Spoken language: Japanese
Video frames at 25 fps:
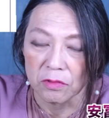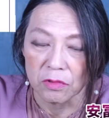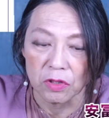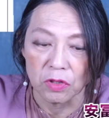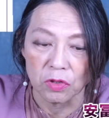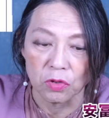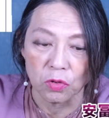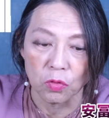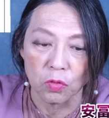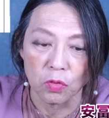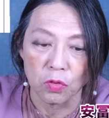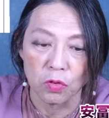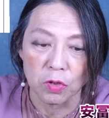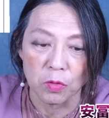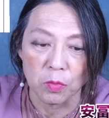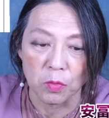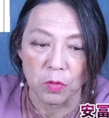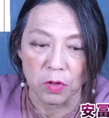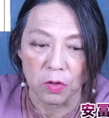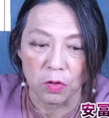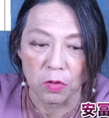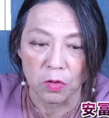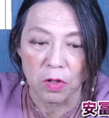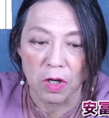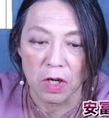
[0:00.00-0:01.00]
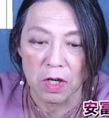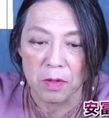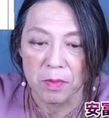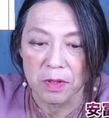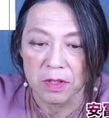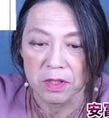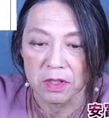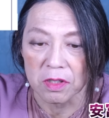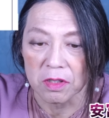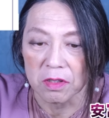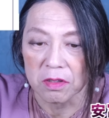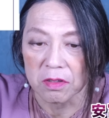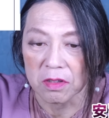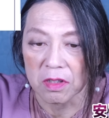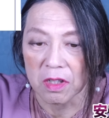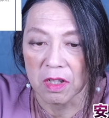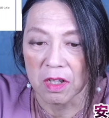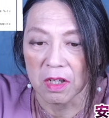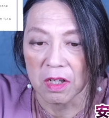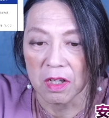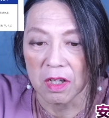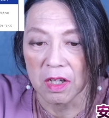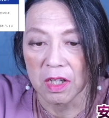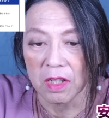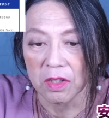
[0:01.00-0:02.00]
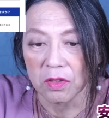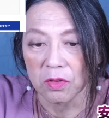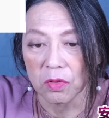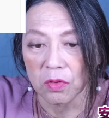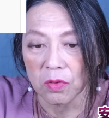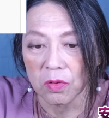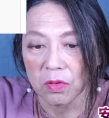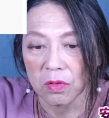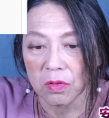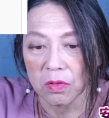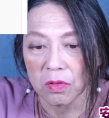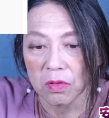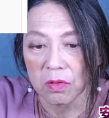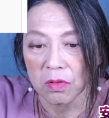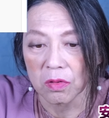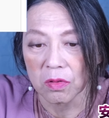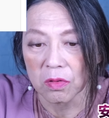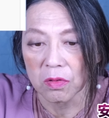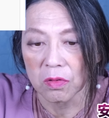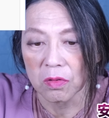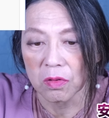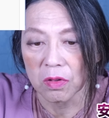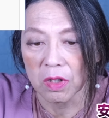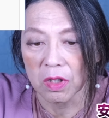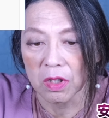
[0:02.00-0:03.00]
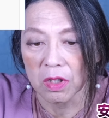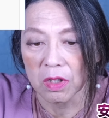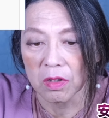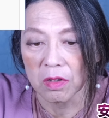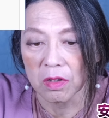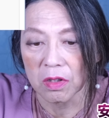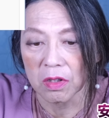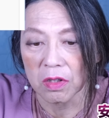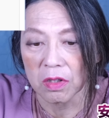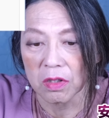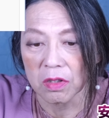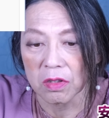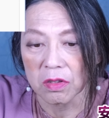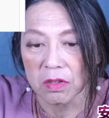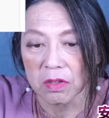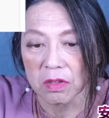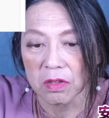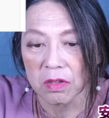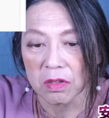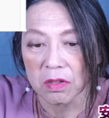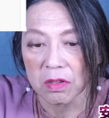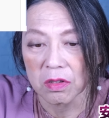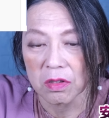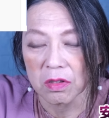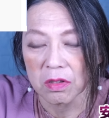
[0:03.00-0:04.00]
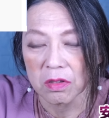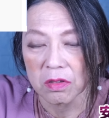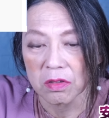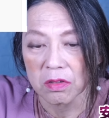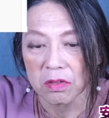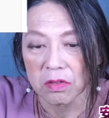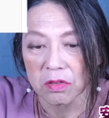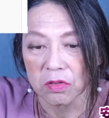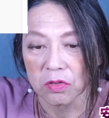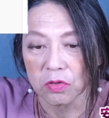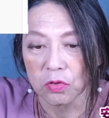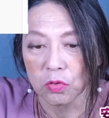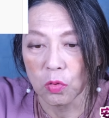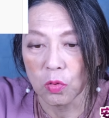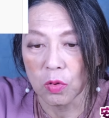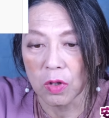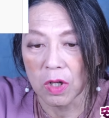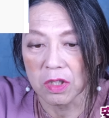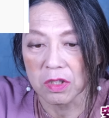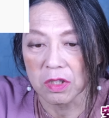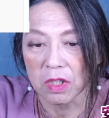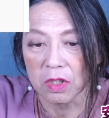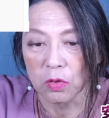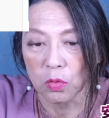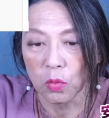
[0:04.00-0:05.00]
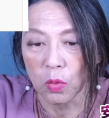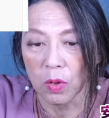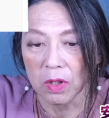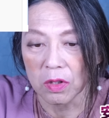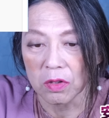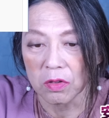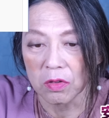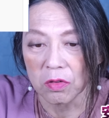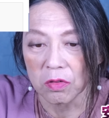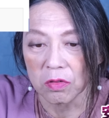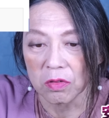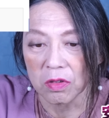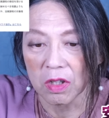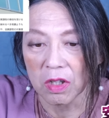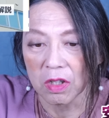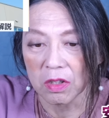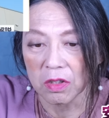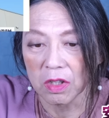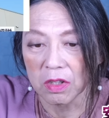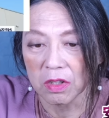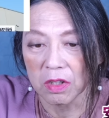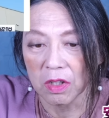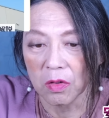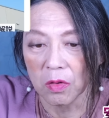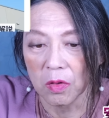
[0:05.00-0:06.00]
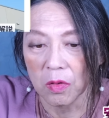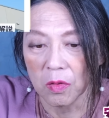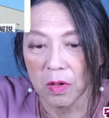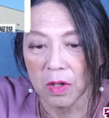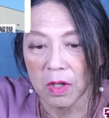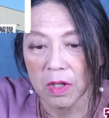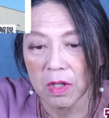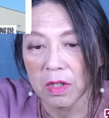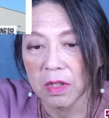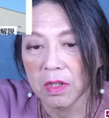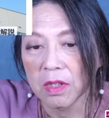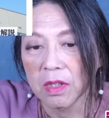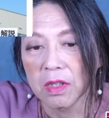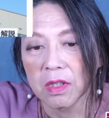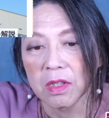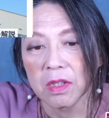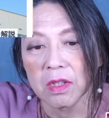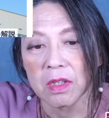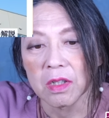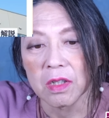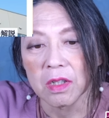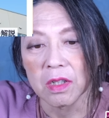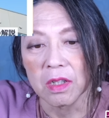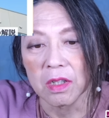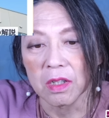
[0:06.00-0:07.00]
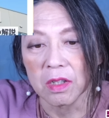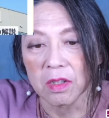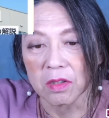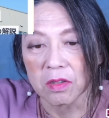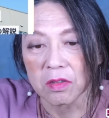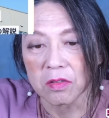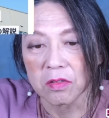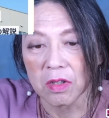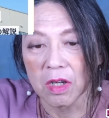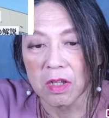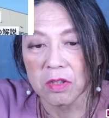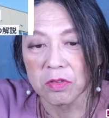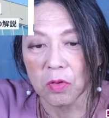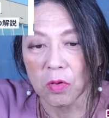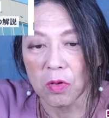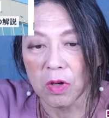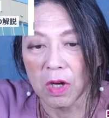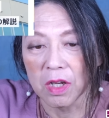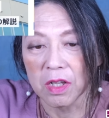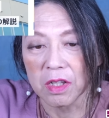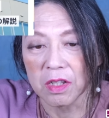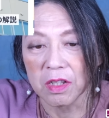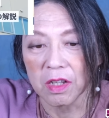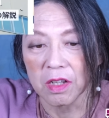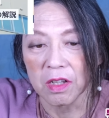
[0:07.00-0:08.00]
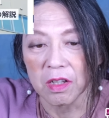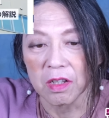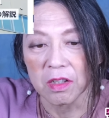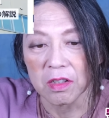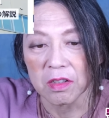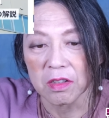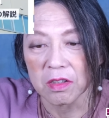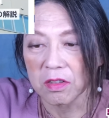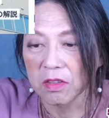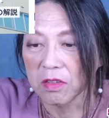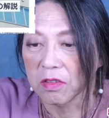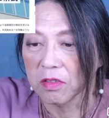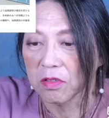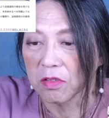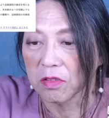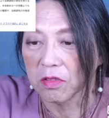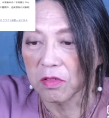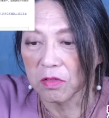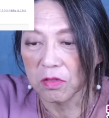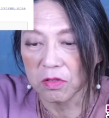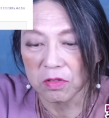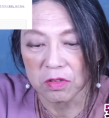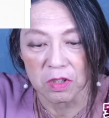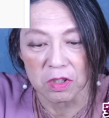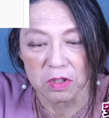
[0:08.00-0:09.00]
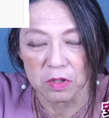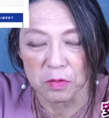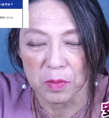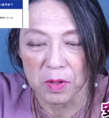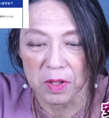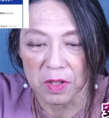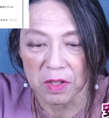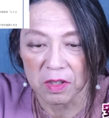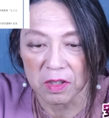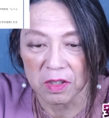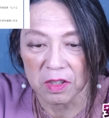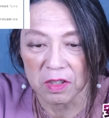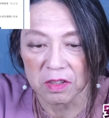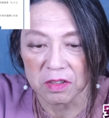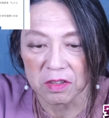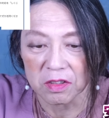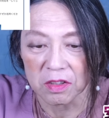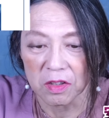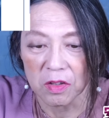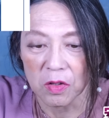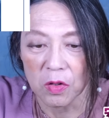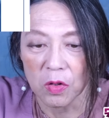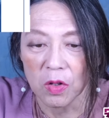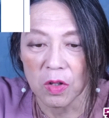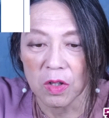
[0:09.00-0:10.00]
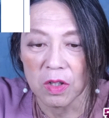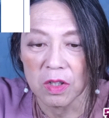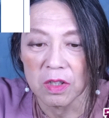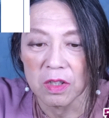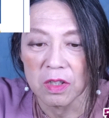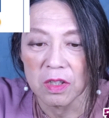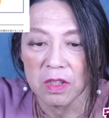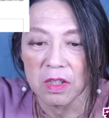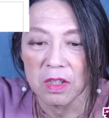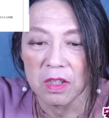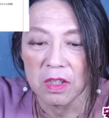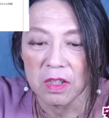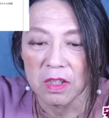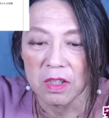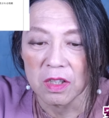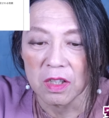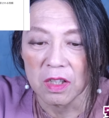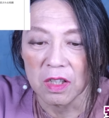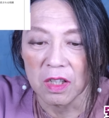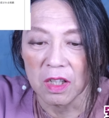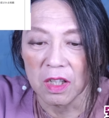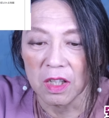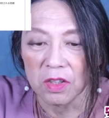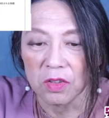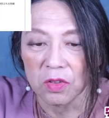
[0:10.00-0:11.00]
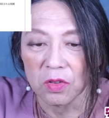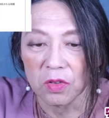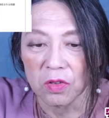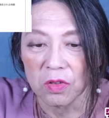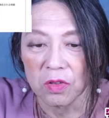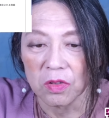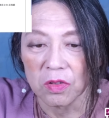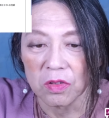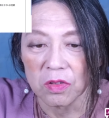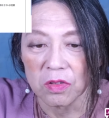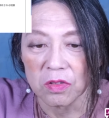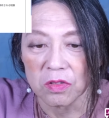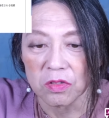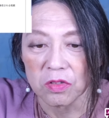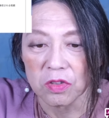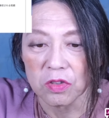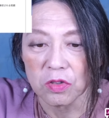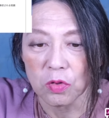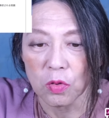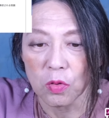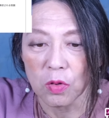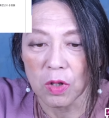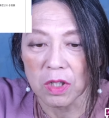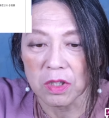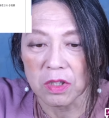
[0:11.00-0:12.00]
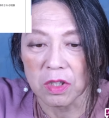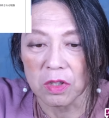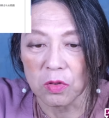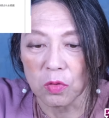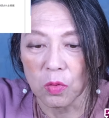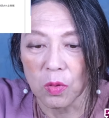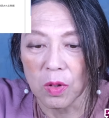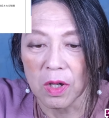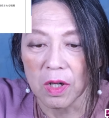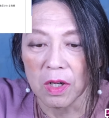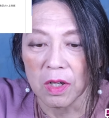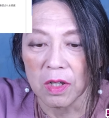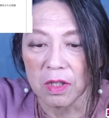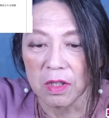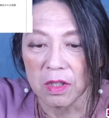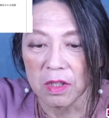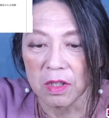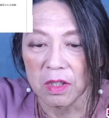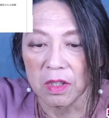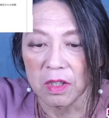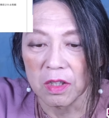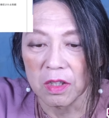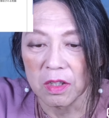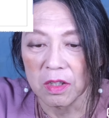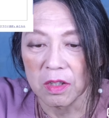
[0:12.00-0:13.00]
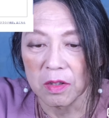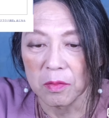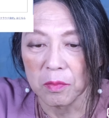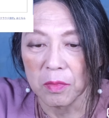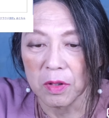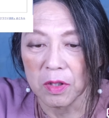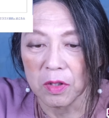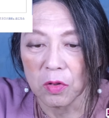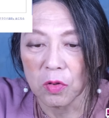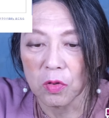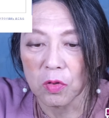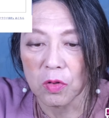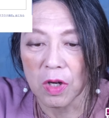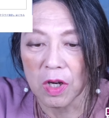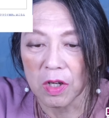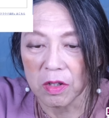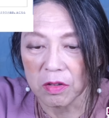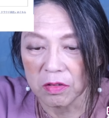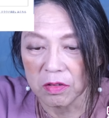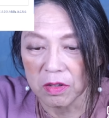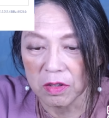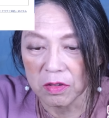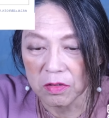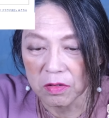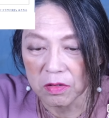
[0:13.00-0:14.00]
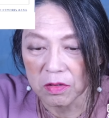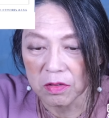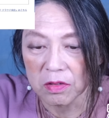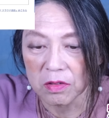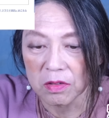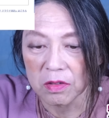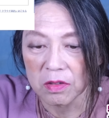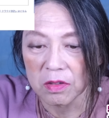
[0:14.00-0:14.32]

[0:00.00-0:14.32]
追徴にもいろいろありましてですね、あの、これ、えー、追徴課税とはっていう、なんかなんだこれは。えー、クラフト会計の説明なんですけど、あのー、追徴課税とは、えー、まあいろいろあるんだと。